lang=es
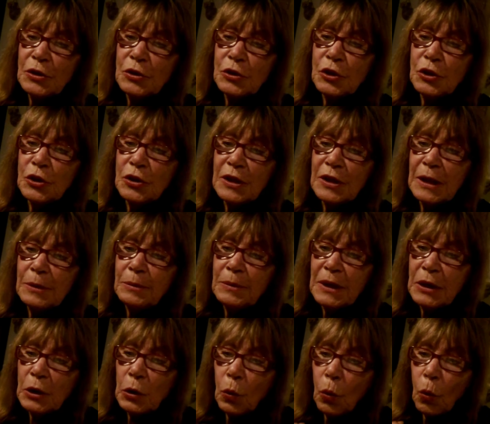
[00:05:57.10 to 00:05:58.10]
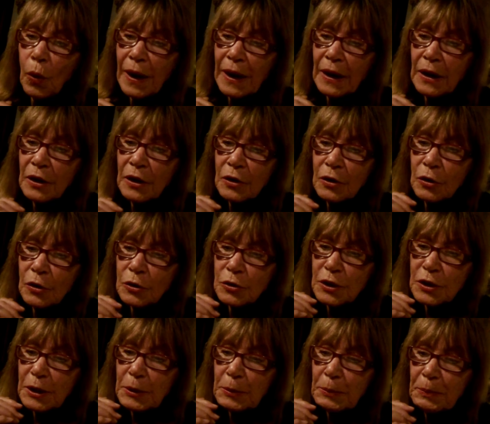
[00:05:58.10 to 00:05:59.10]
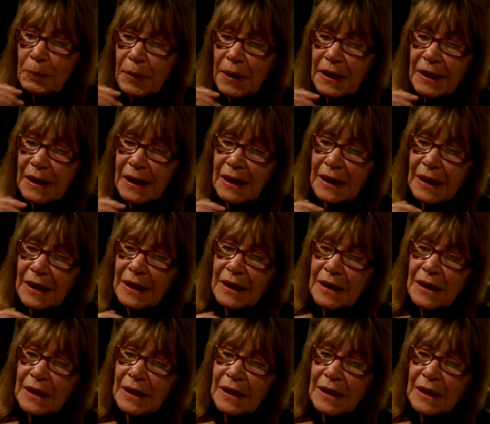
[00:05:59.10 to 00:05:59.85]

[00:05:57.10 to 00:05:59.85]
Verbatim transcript: donde mi cuenco te espera,